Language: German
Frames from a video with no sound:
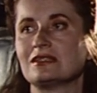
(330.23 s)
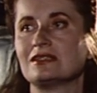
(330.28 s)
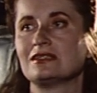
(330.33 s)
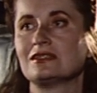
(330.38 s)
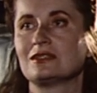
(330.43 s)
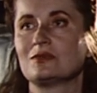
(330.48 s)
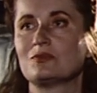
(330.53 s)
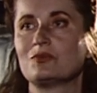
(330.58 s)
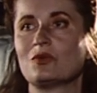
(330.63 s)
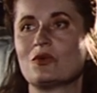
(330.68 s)

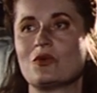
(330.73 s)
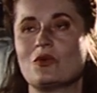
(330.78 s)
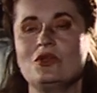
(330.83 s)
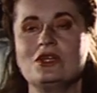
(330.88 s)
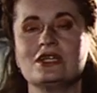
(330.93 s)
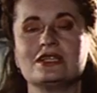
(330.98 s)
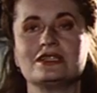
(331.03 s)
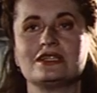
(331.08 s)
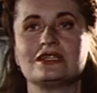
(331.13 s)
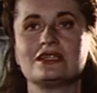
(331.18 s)
diese
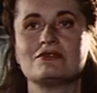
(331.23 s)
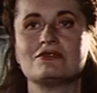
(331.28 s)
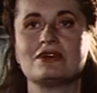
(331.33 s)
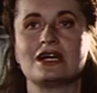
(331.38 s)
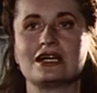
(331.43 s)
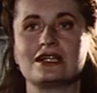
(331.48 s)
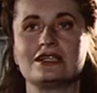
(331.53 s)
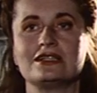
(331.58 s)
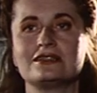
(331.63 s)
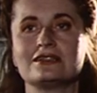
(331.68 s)
brüllende
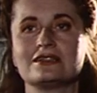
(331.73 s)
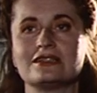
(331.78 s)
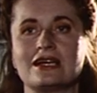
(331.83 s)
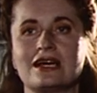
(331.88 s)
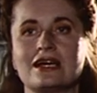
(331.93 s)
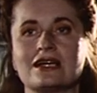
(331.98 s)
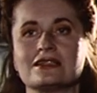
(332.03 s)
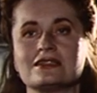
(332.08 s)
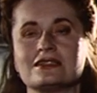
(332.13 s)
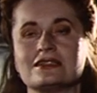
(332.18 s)
Gewalt der
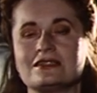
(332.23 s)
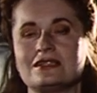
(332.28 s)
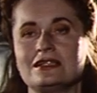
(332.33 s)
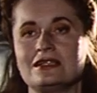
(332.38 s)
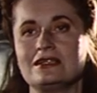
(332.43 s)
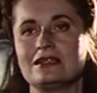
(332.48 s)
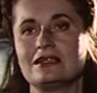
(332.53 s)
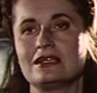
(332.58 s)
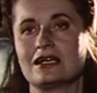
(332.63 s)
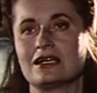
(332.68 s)
Nazis
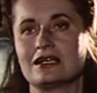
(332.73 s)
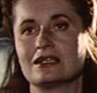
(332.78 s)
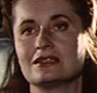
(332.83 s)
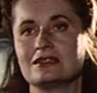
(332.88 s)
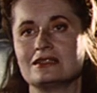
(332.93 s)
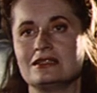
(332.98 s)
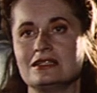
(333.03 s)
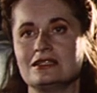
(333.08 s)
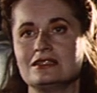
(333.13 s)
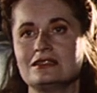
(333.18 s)

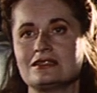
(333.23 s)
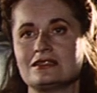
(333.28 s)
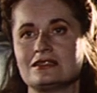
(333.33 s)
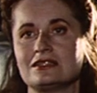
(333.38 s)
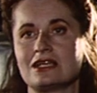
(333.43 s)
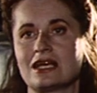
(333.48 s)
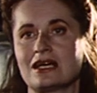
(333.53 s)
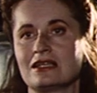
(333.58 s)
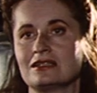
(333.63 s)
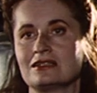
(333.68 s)
hingegangen ist, die
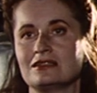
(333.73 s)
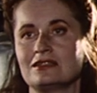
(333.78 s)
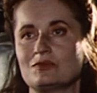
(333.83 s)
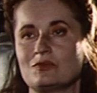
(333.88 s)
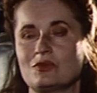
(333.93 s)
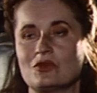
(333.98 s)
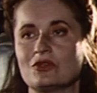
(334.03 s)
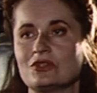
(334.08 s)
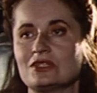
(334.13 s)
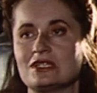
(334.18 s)
kann ja nicht
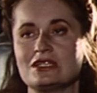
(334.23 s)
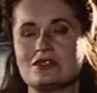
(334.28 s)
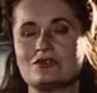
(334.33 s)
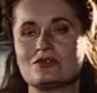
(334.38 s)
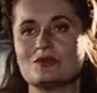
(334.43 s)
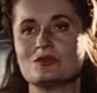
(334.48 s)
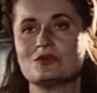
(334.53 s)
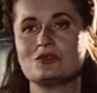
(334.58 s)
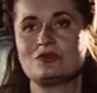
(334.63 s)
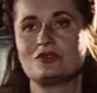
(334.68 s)
plötzlich
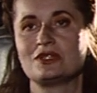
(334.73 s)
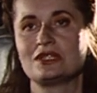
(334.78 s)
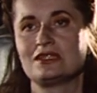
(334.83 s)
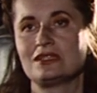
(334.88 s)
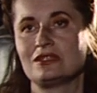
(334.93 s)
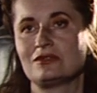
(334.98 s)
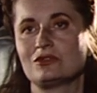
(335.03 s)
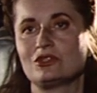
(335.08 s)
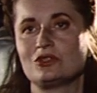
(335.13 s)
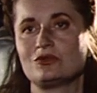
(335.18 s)

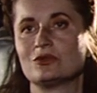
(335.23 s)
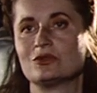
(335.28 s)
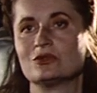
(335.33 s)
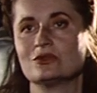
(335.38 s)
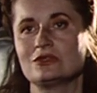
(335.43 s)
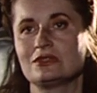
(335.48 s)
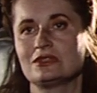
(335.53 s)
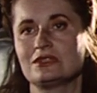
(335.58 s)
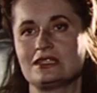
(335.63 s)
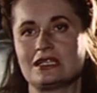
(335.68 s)
45
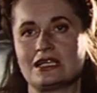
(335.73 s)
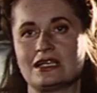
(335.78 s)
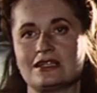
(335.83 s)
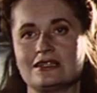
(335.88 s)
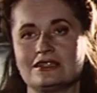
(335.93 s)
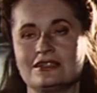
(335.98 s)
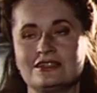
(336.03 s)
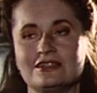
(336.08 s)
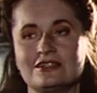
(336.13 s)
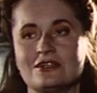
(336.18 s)
verschwunden sein